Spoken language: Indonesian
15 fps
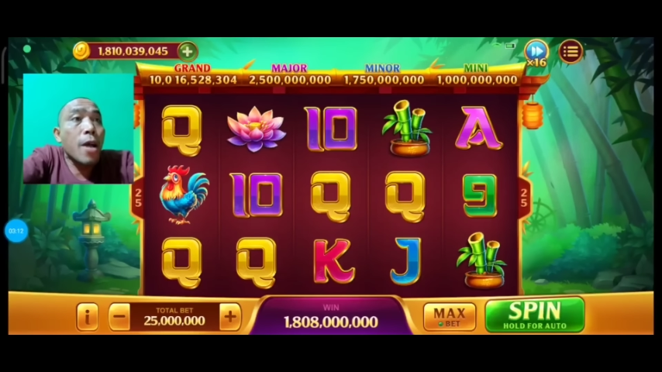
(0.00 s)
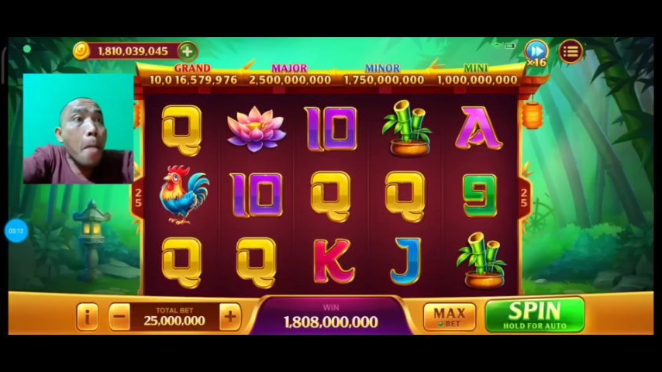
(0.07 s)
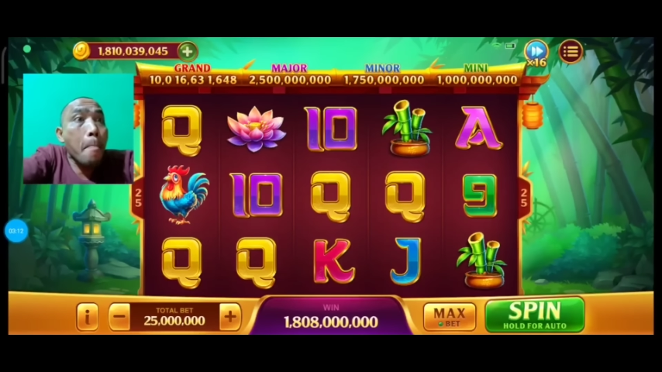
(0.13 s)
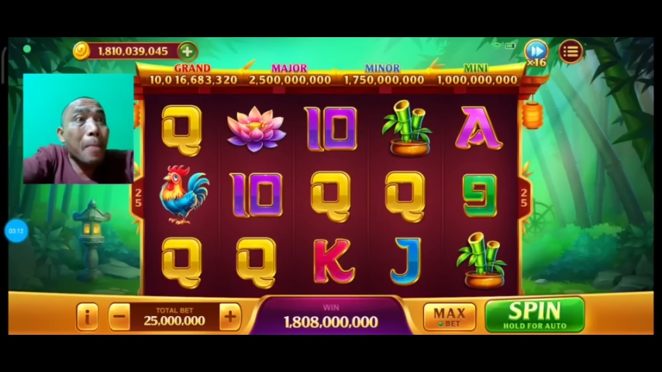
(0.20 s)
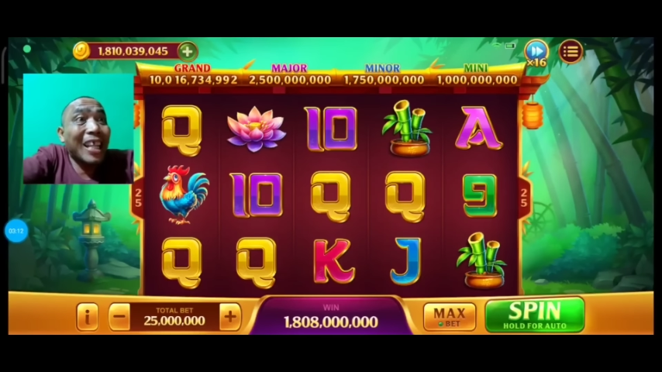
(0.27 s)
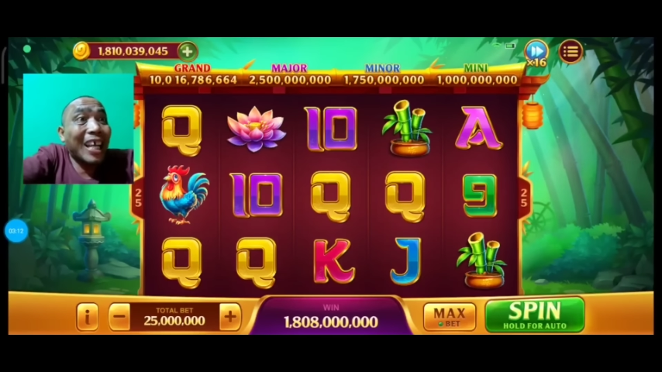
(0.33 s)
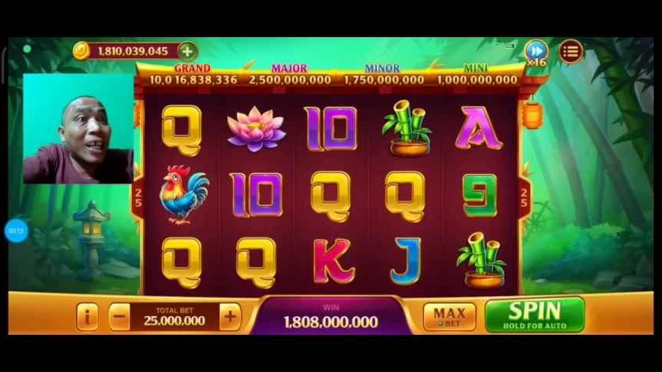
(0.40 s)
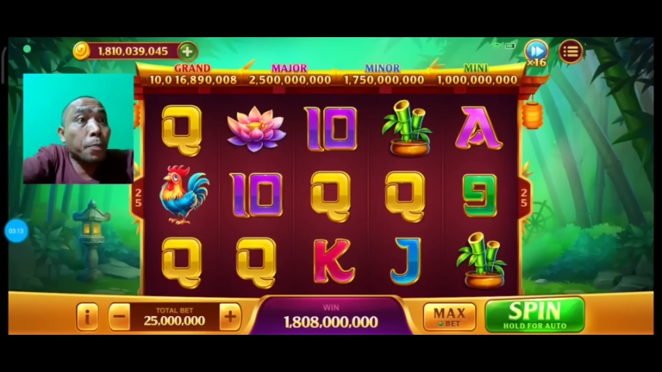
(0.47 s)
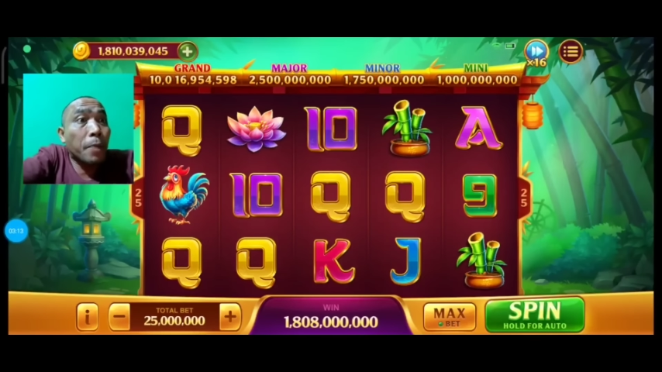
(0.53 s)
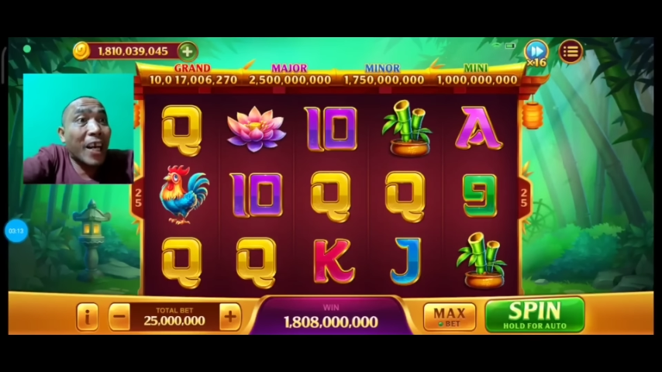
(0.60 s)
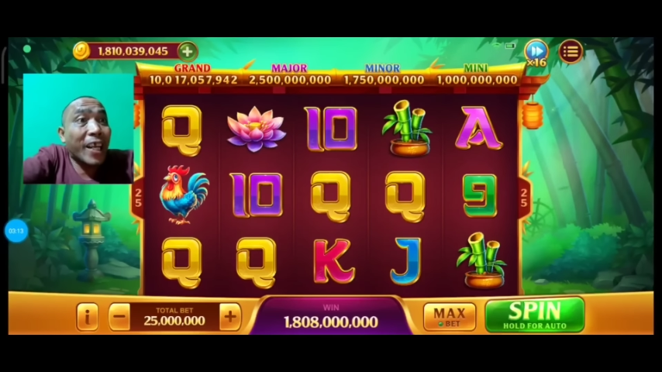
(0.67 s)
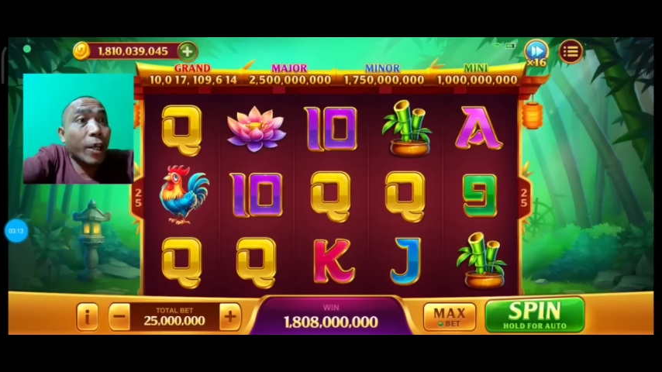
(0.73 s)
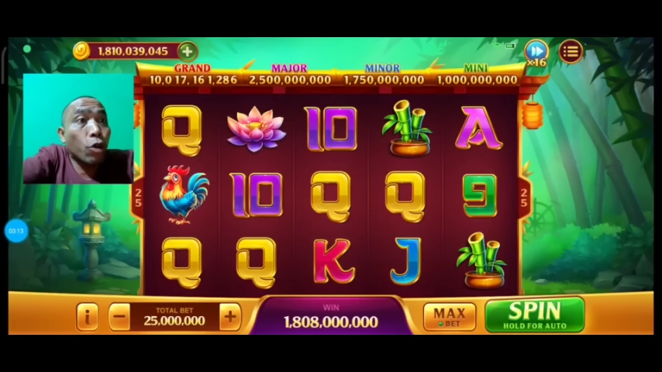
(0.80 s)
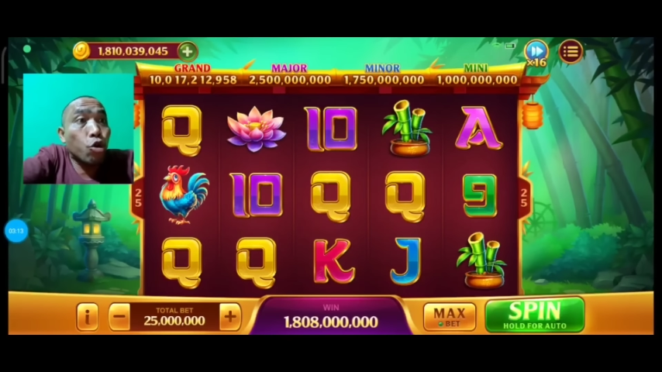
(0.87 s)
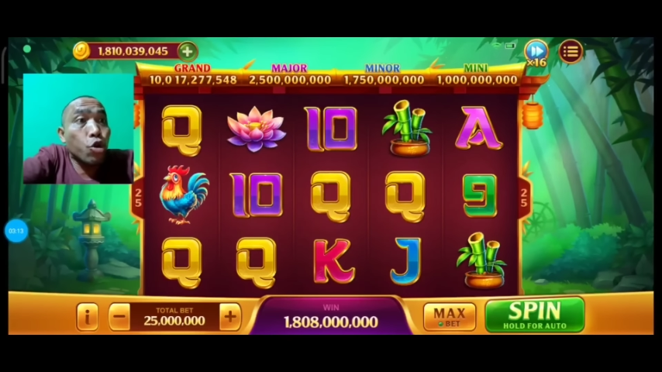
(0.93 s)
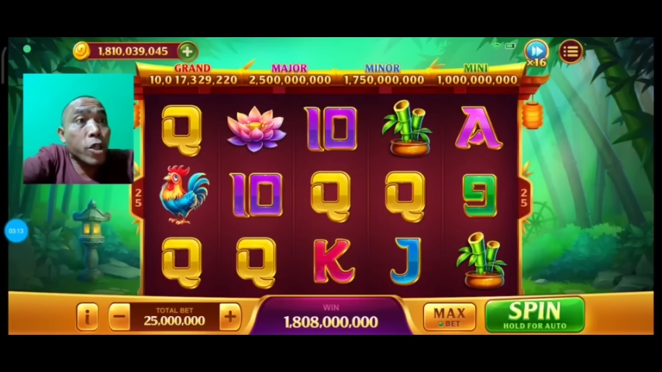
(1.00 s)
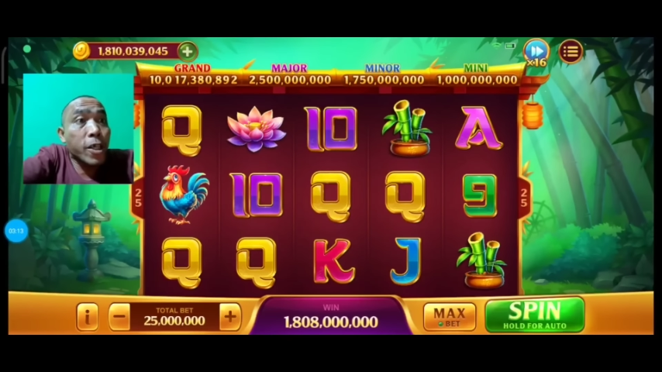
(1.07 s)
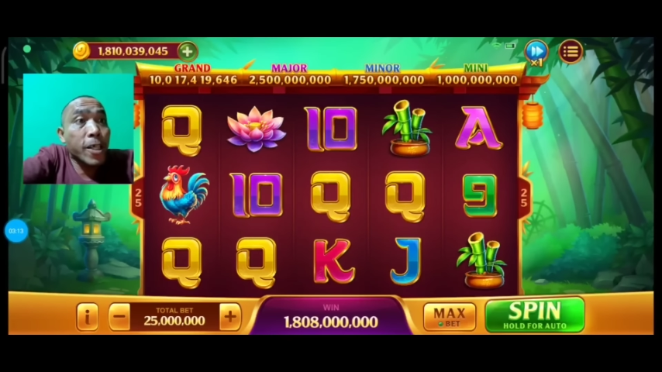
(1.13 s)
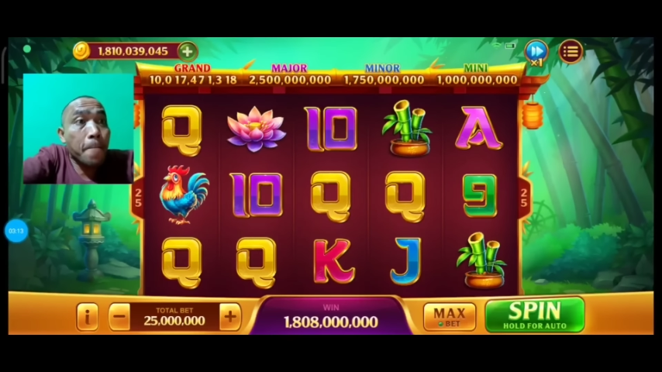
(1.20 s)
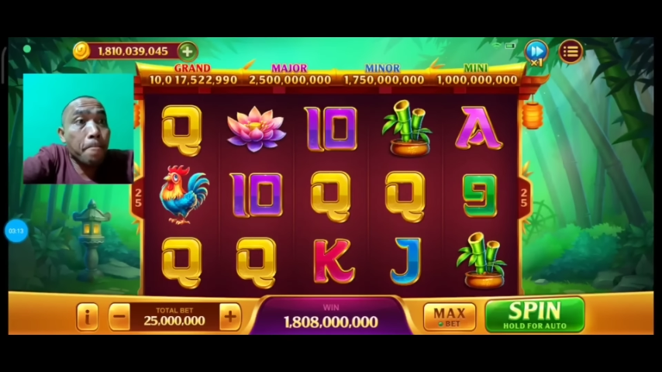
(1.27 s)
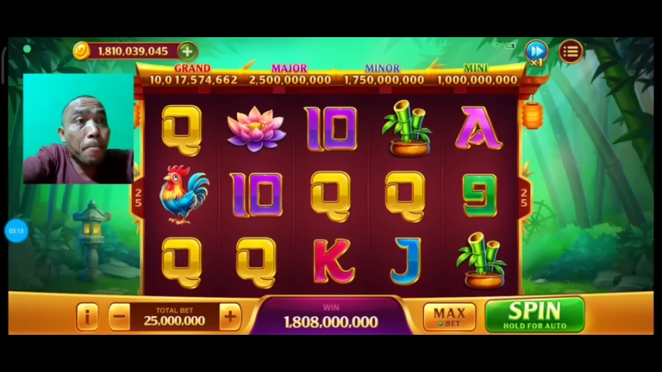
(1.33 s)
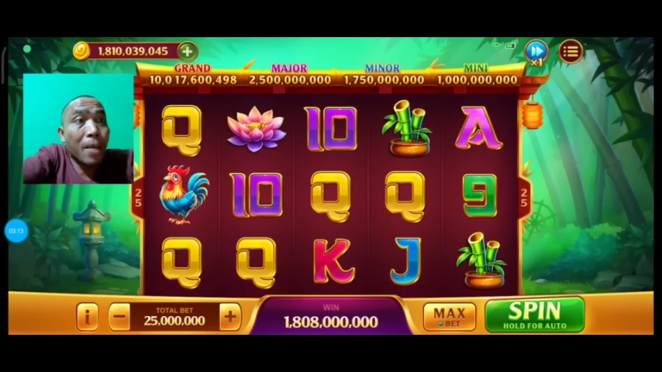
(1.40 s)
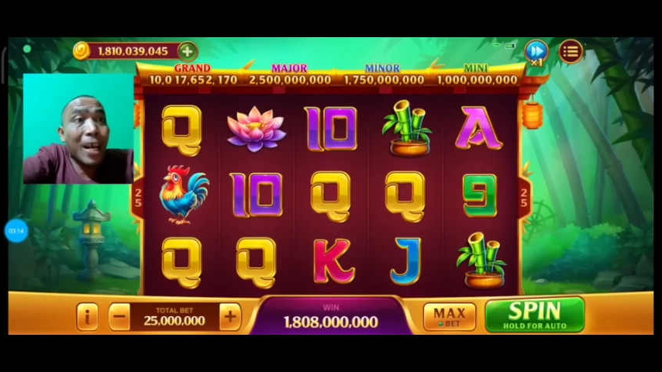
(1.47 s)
Matikan sepedanya dulu, Sat,